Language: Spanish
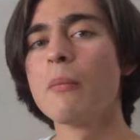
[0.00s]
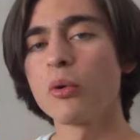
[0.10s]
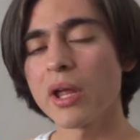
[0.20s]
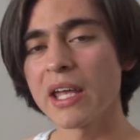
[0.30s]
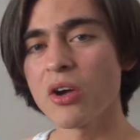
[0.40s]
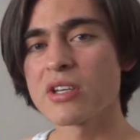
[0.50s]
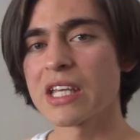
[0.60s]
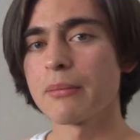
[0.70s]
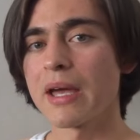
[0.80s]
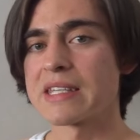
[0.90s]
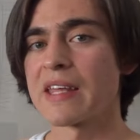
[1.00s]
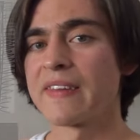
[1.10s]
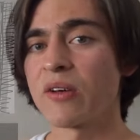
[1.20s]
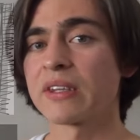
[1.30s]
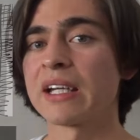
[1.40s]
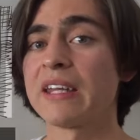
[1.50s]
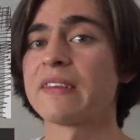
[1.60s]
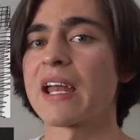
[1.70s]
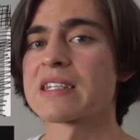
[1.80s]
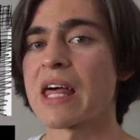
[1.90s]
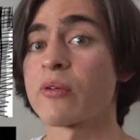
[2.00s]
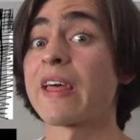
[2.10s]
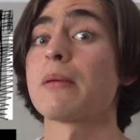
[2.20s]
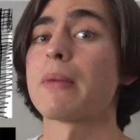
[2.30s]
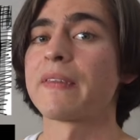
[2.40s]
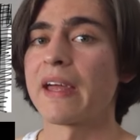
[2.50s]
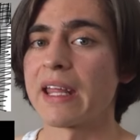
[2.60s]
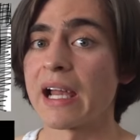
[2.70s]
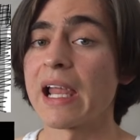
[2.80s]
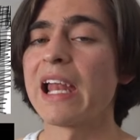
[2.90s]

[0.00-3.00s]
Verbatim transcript: Por ello es que me he sentido tan interesado en el material